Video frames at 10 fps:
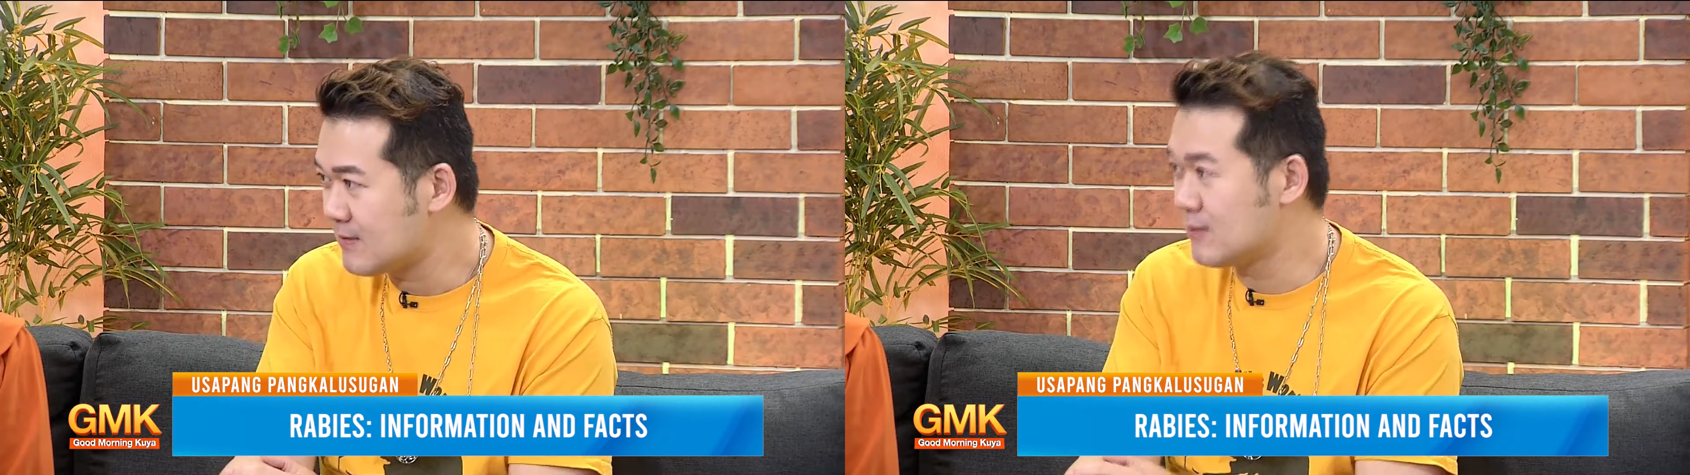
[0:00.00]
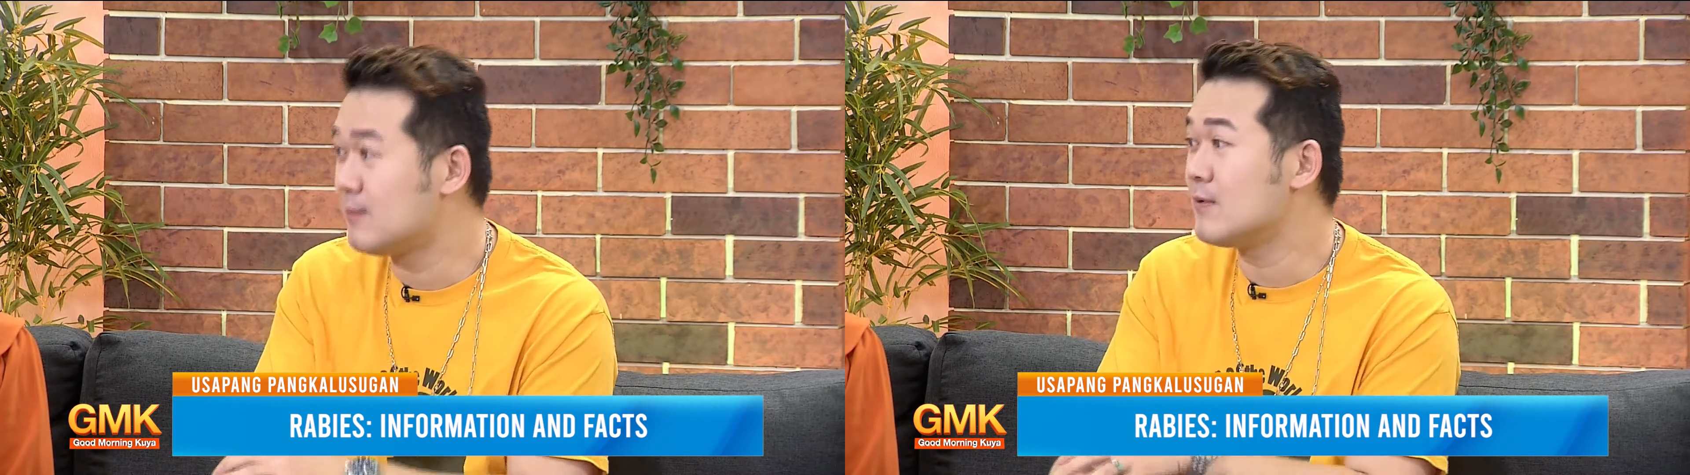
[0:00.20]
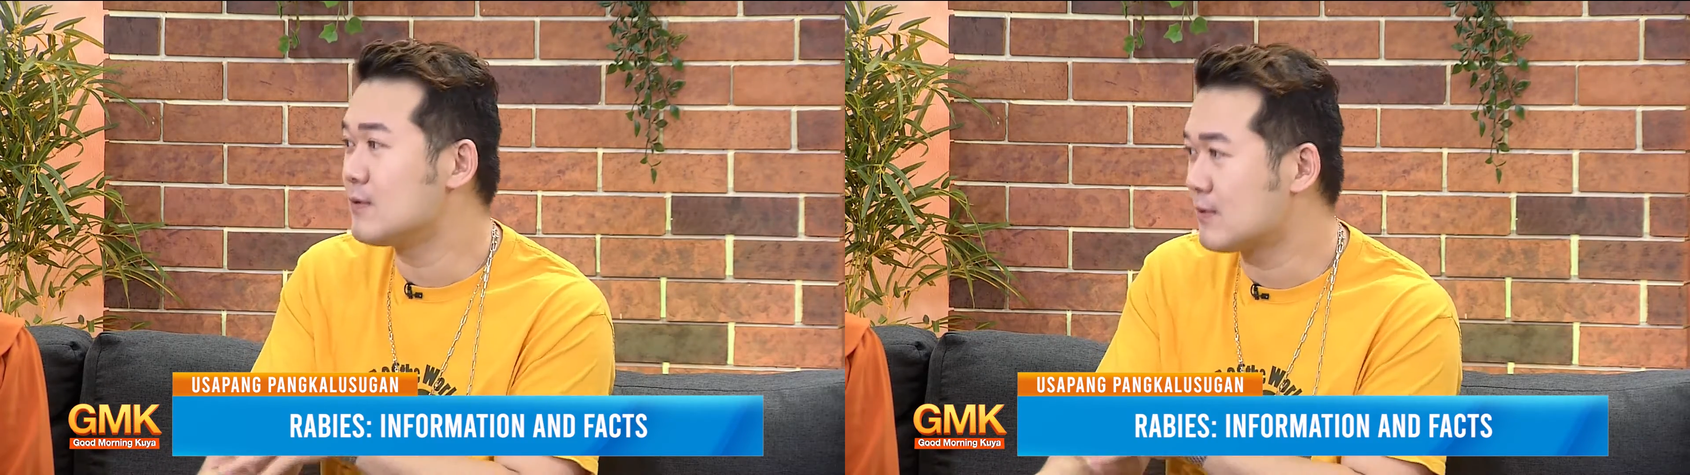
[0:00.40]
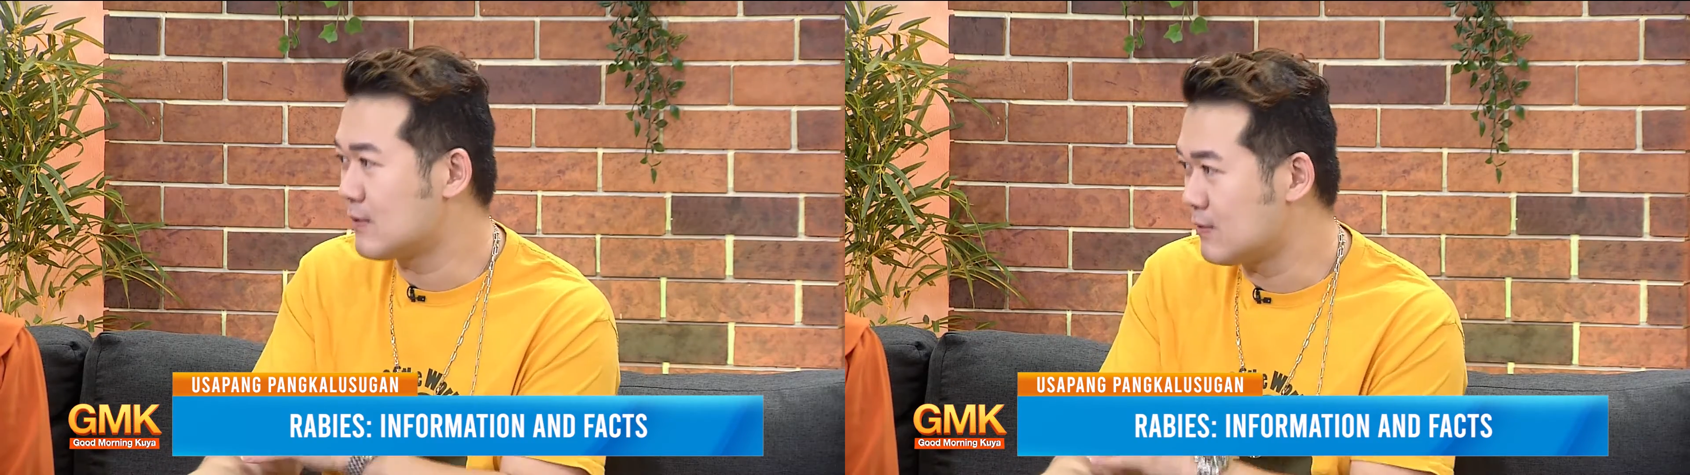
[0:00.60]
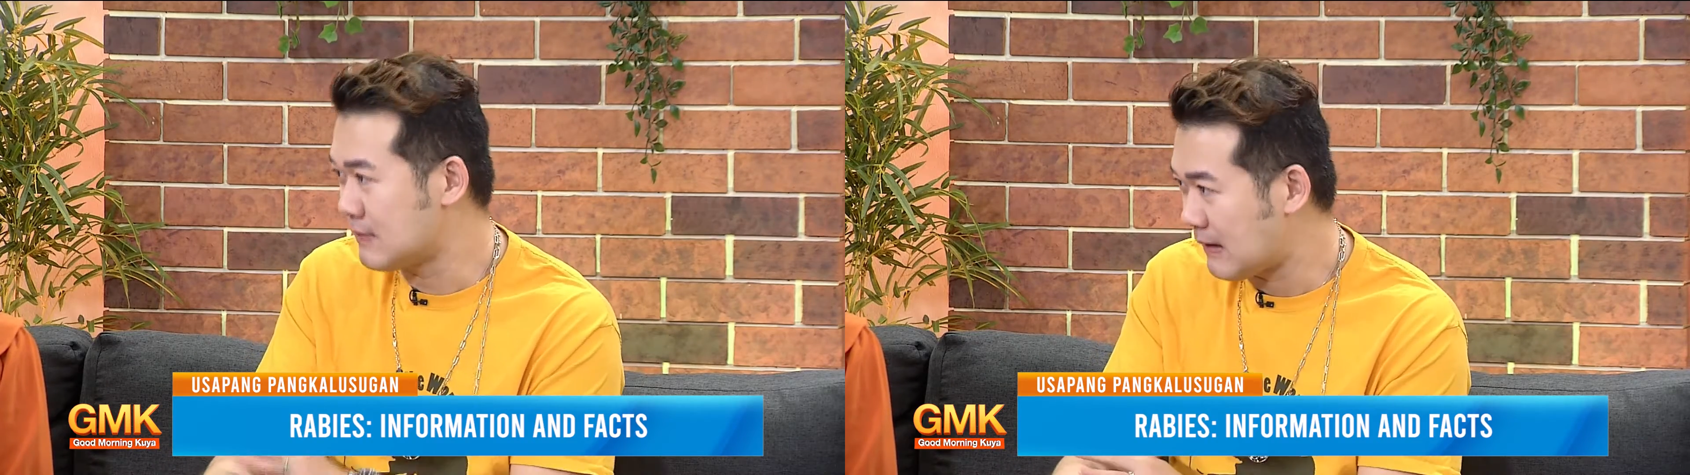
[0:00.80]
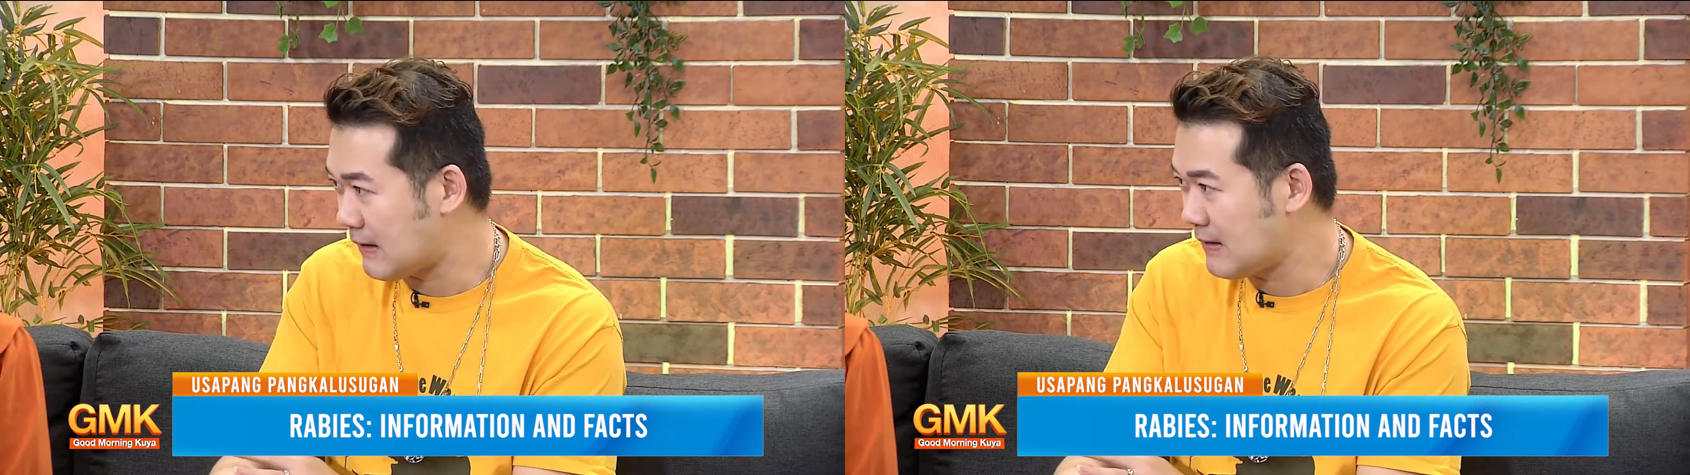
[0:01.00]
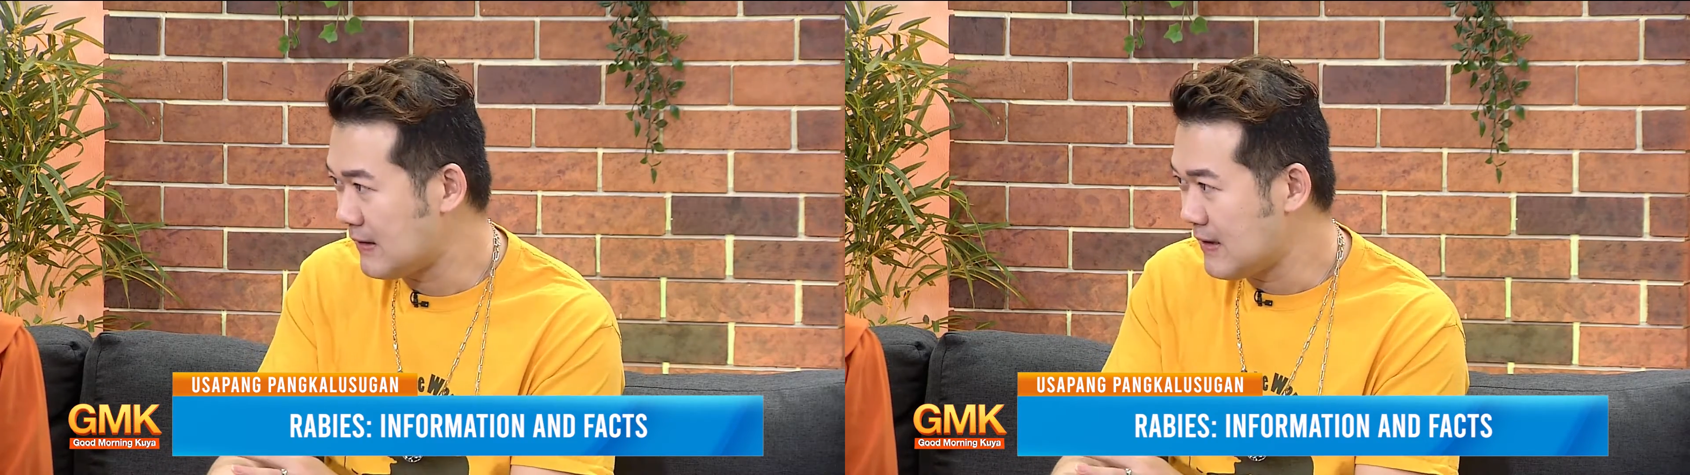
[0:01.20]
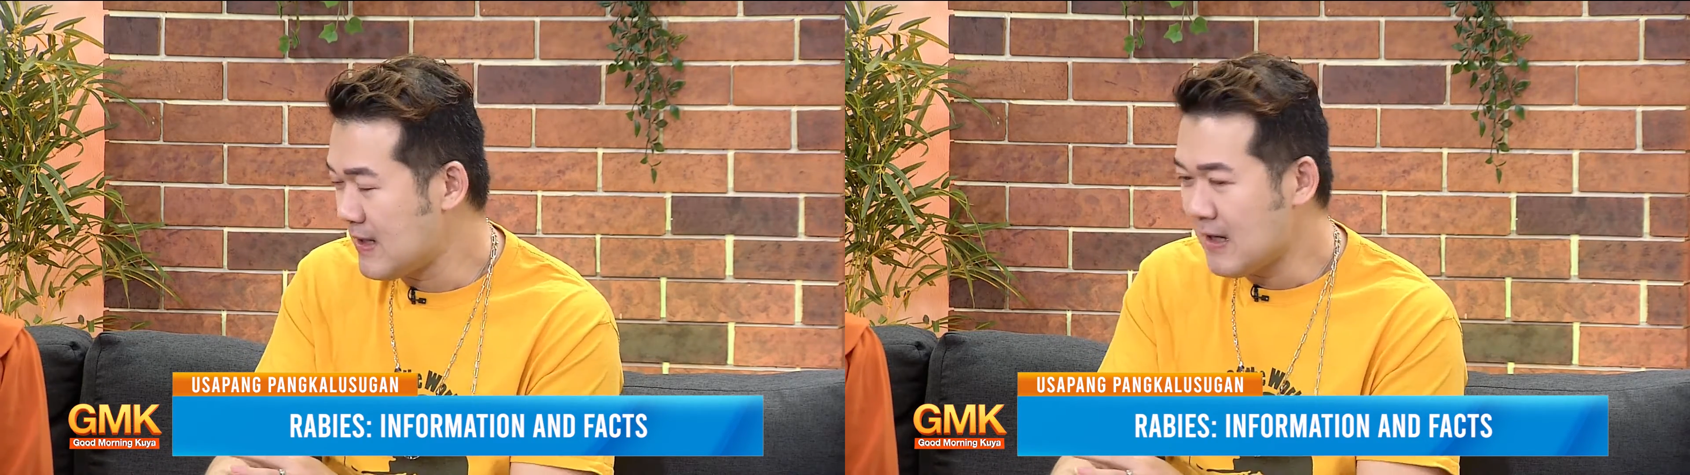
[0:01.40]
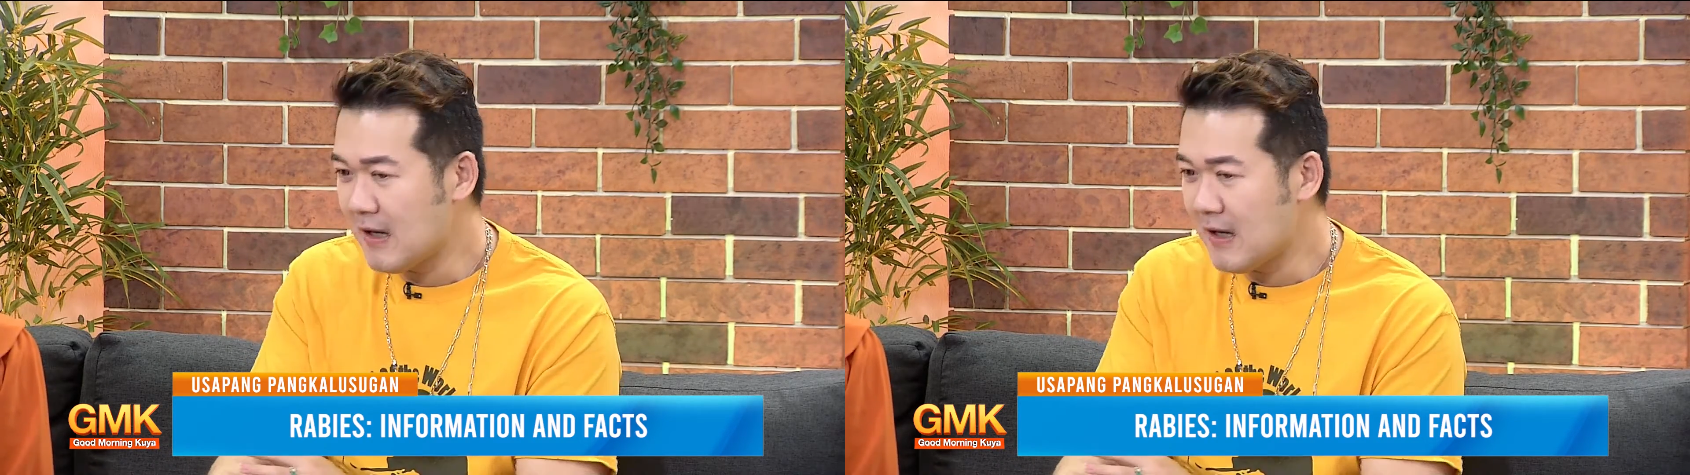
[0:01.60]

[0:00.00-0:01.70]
dumudugo na. Mm.